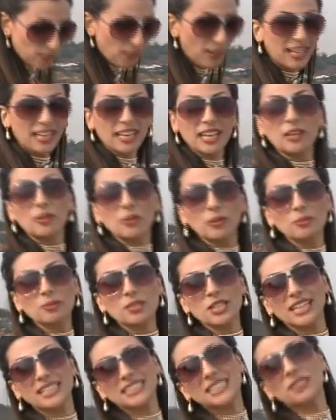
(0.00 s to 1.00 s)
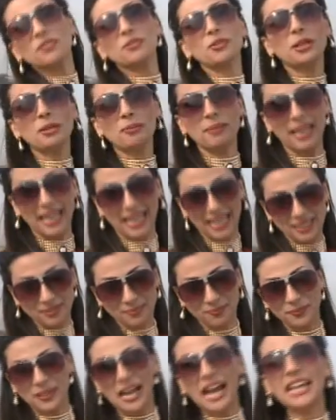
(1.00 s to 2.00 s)
صباح الخير لكل مشاهدينا في كل
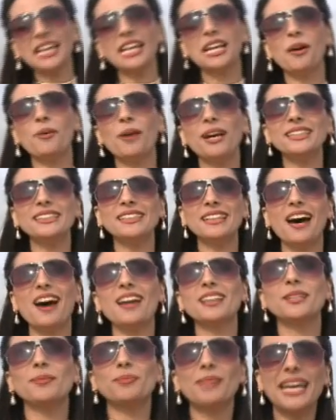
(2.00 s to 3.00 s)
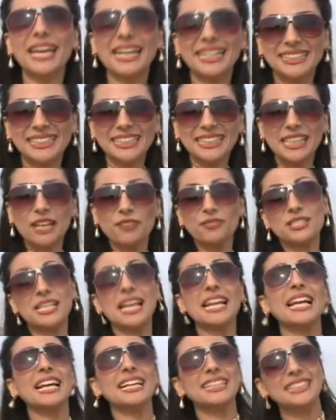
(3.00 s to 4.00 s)
مكان احلى الاوقات النهارده بدايه جديده في
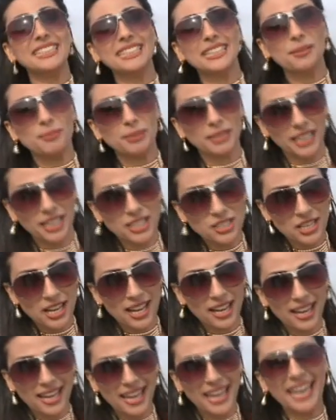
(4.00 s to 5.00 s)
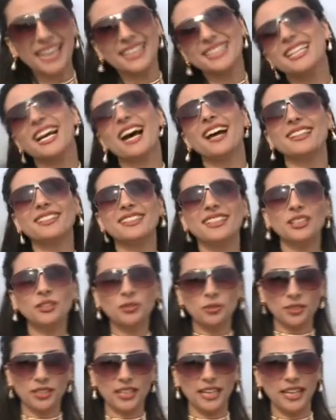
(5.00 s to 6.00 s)
سنه جديده بتعيشها التي ار
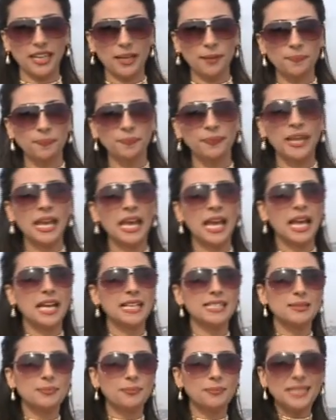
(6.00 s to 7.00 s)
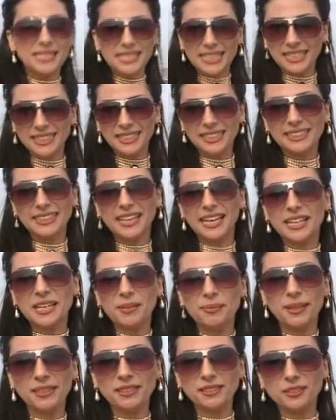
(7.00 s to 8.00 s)
تي التركيه من سنتين
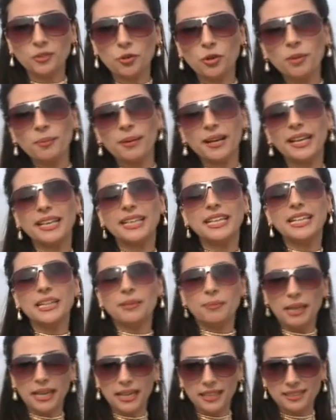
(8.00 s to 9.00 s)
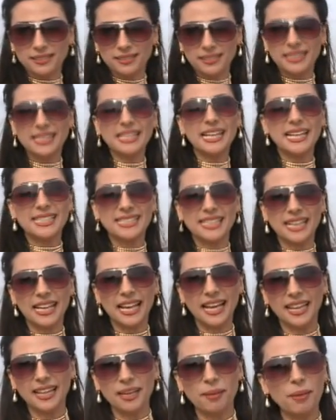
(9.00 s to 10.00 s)
تقريبا كل مره تجيلي ايميل تجيلي
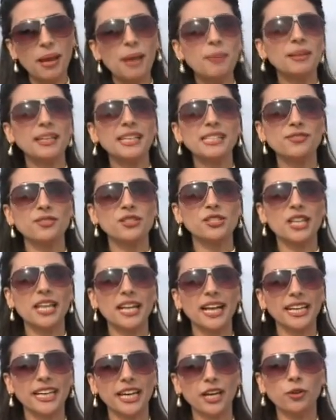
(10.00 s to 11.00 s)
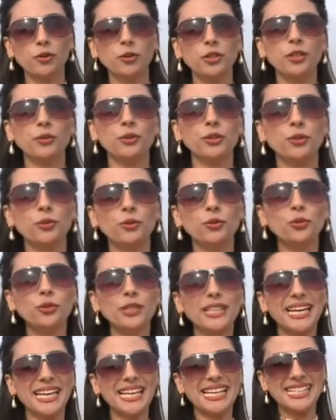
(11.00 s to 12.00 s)
اسئله لما اقابل ناس في الشارع يحكوا لي
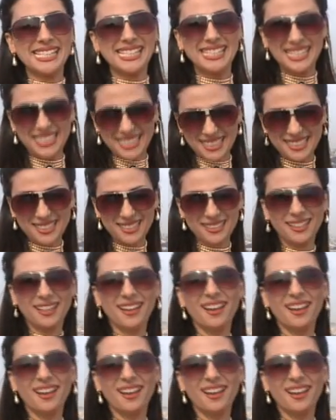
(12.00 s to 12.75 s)
ويقولوا لي ايه سر